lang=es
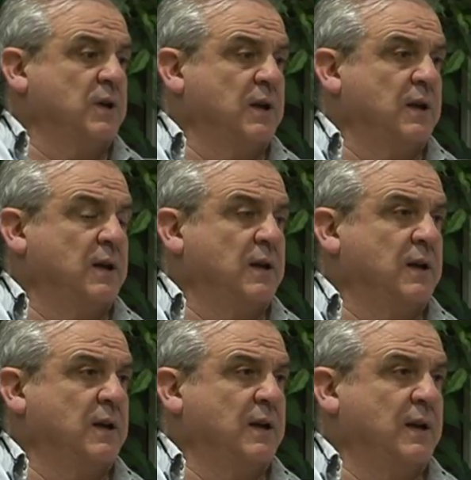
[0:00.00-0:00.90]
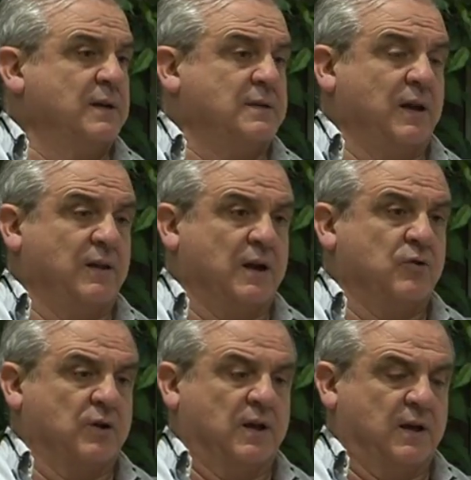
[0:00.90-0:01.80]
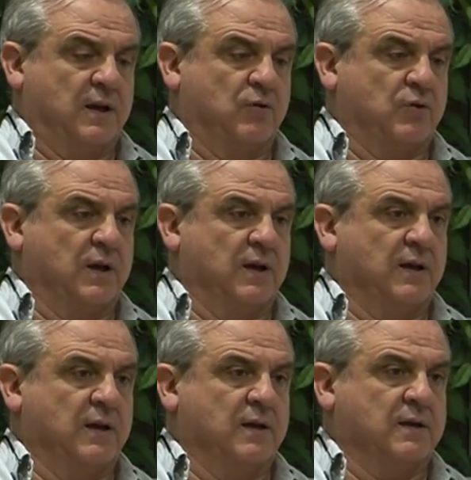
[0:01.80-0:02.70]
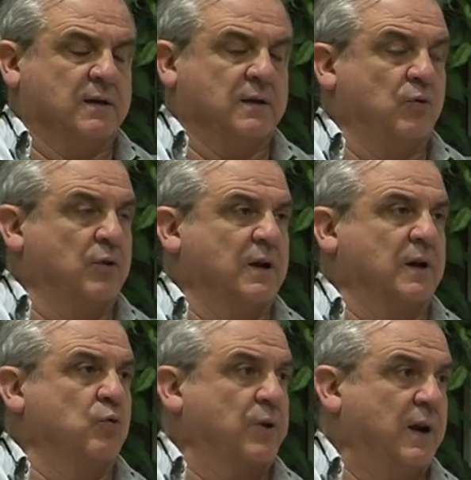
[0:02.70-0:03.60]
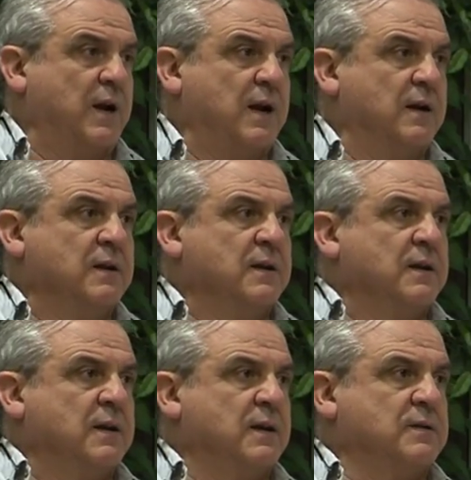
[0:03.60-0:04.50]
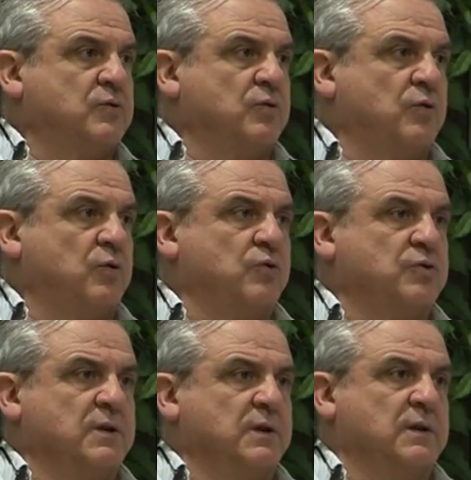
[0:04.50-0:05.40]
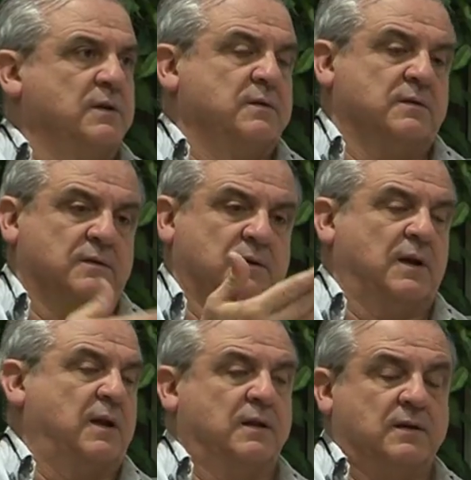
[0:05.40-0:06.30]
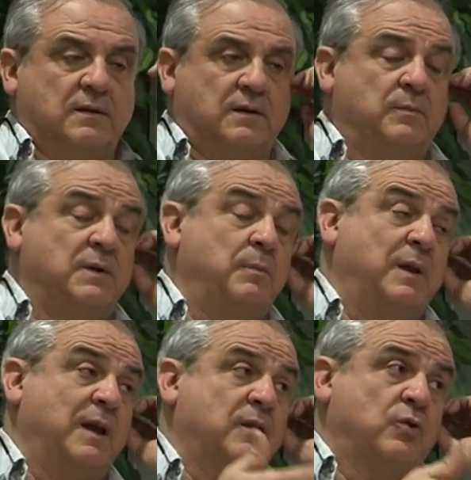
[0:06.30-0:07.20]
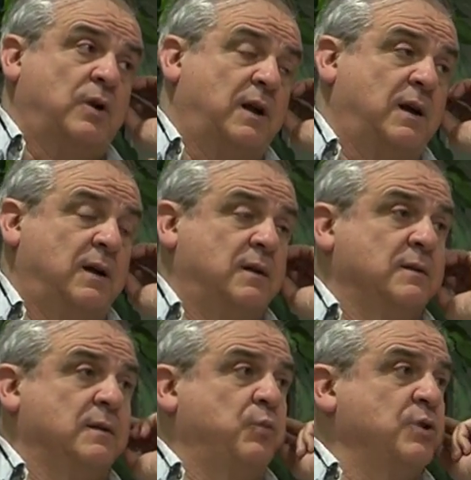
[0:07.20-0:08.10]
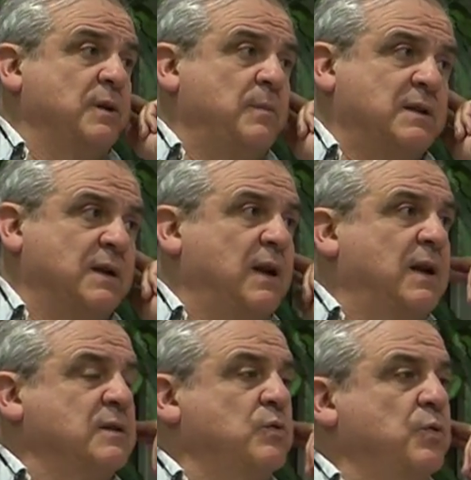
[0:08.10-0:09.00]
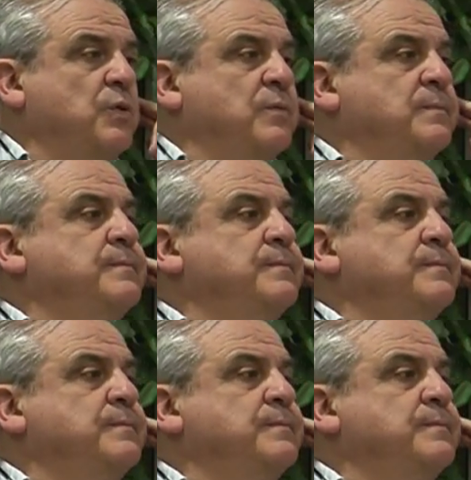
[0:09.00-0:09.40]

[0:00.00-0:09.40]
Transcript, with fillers: eh, en, esta idea, ¿no? que aunque, aunque recurrieran, esto eh, era de inmediato la, ponerse en marcha la resolución.